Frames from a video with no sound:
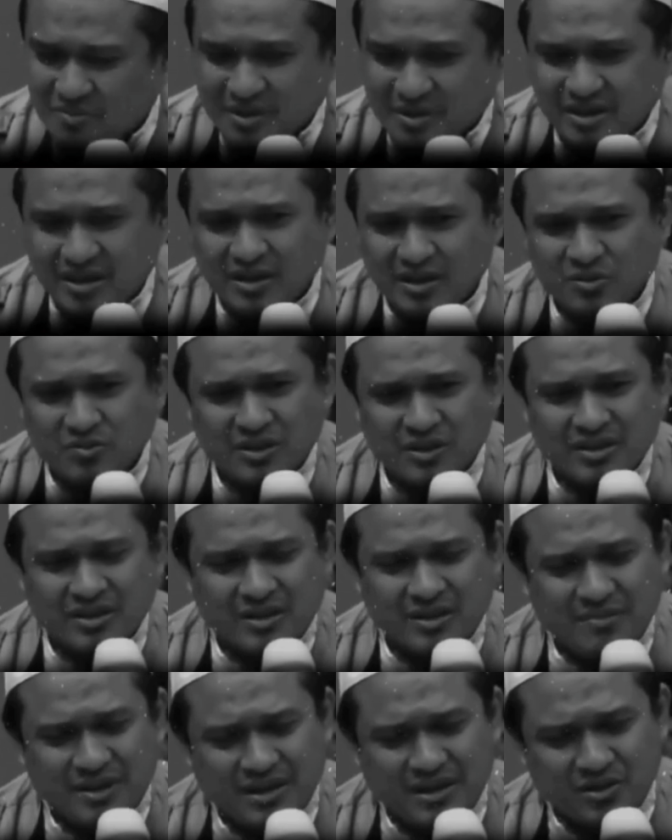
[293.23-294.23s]
beliau berkata
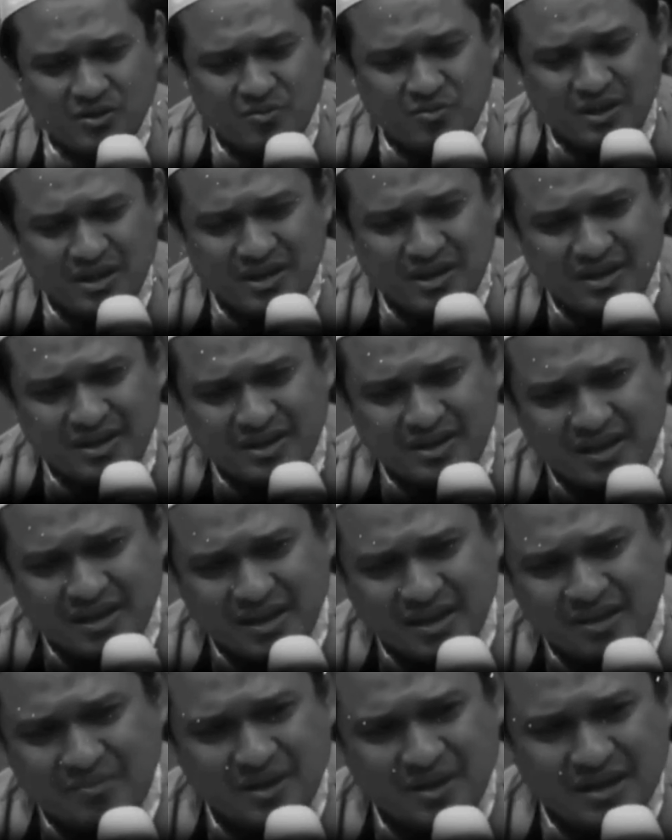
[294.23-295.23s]
wattaba'tu
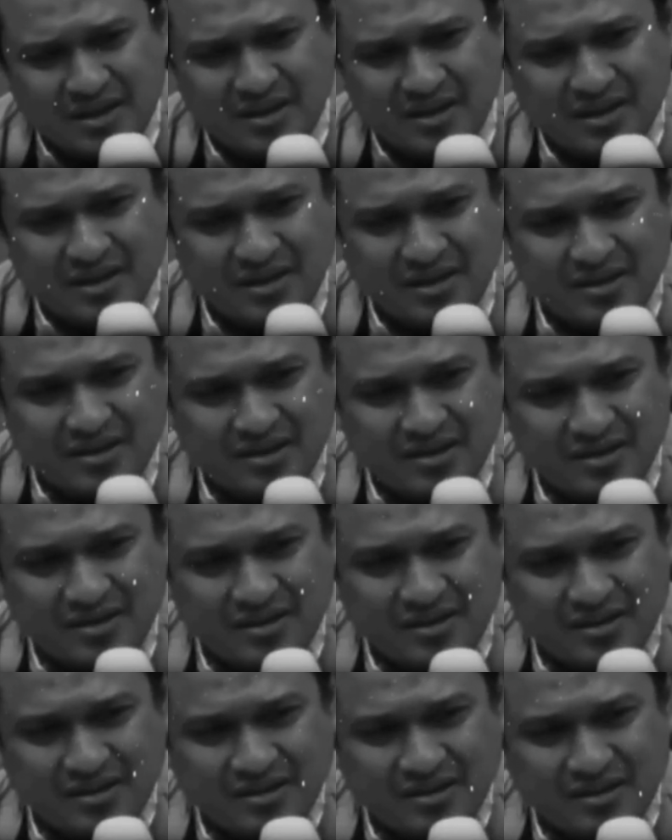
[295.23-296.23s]
millata abai.
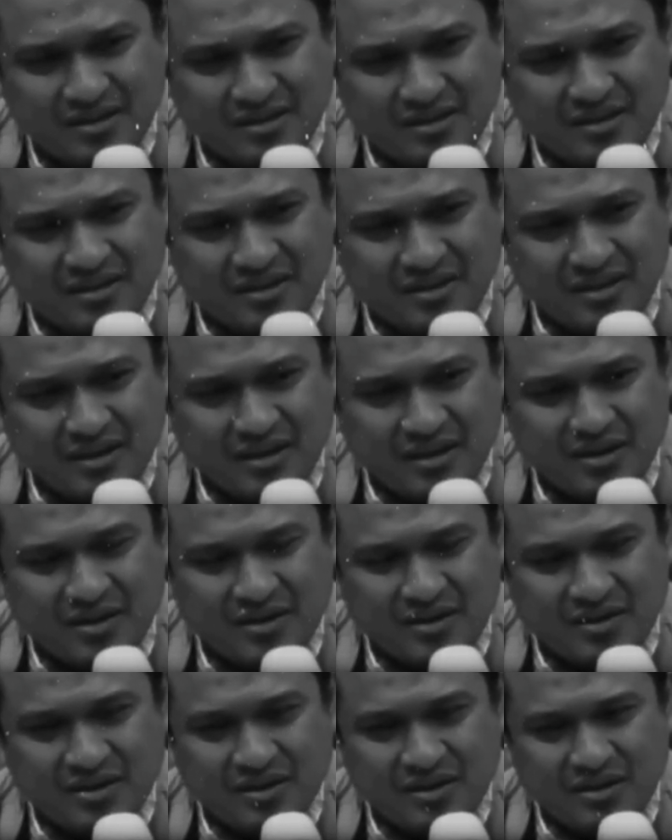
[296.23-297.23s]

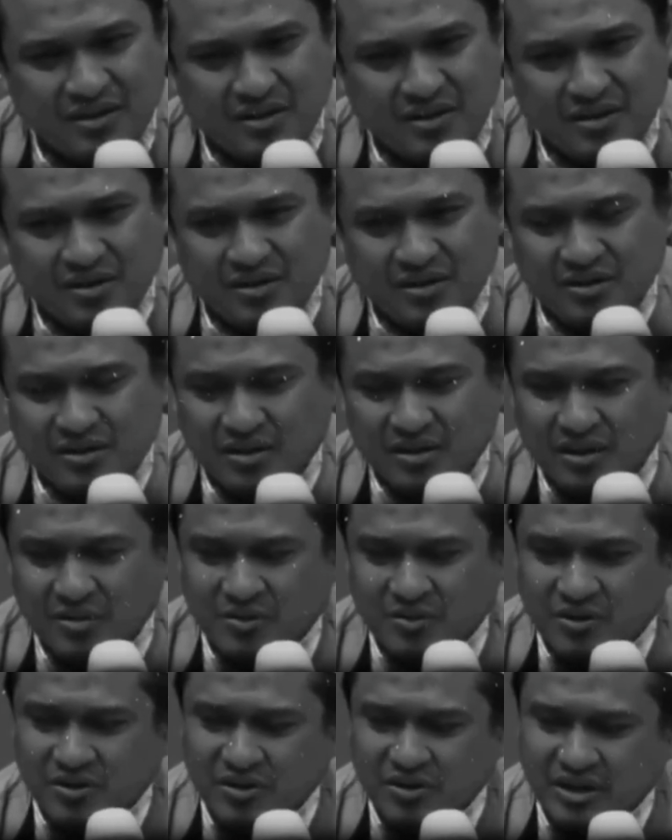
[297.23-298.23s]
Ya.
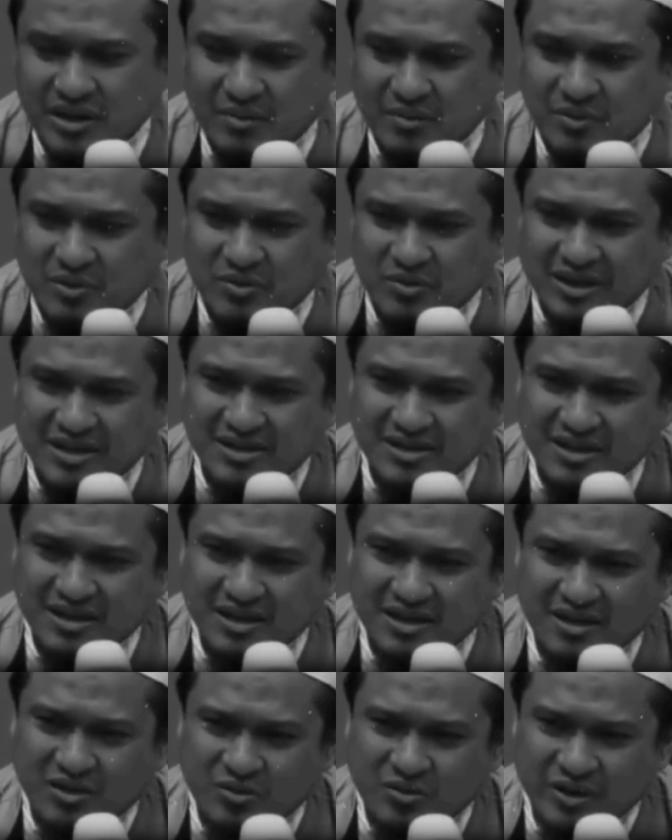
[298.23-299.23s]
Ibrahim wa
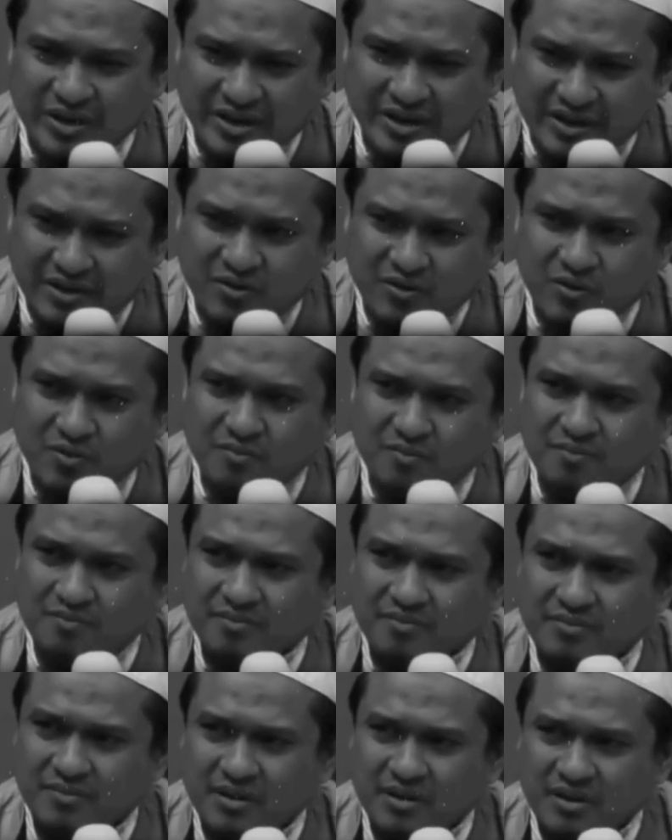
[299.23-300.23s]
Ishaq wa Yaqub.
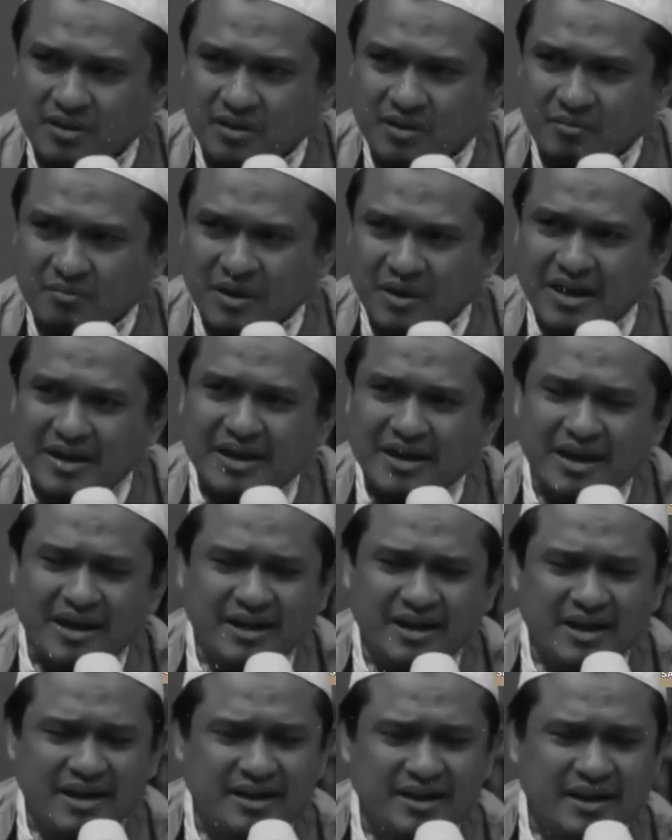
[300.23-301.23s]
Ma
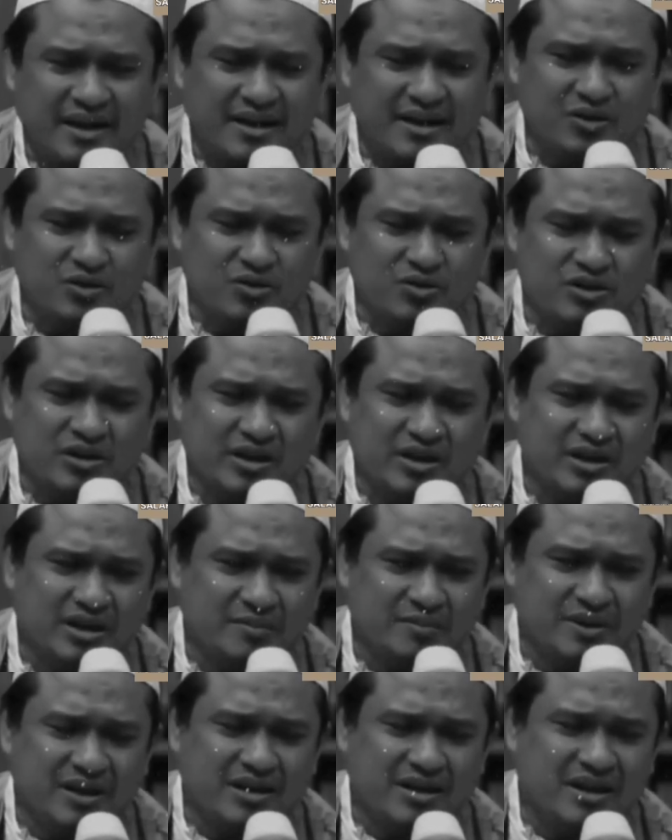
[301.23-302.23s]
kana lana an
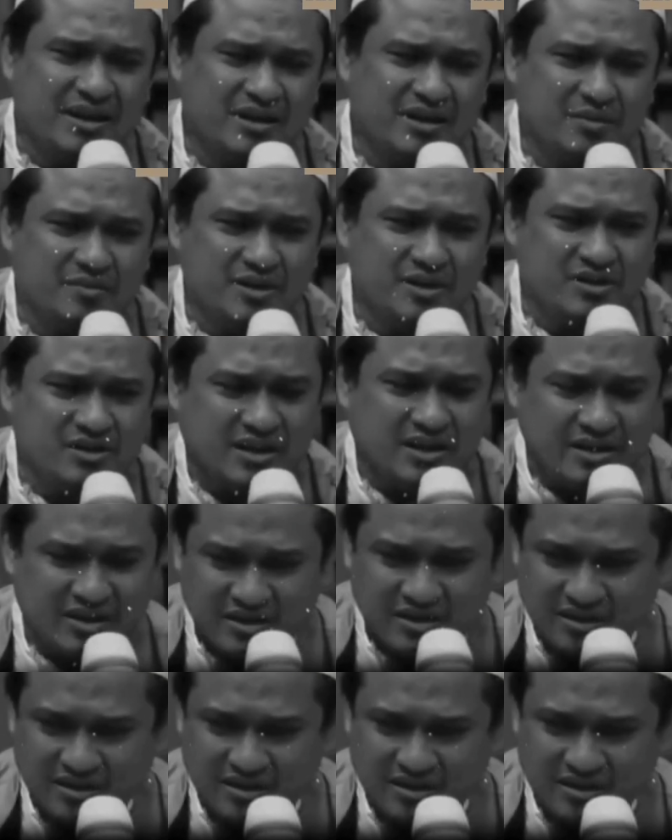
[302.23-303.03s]
nusyrika billahi min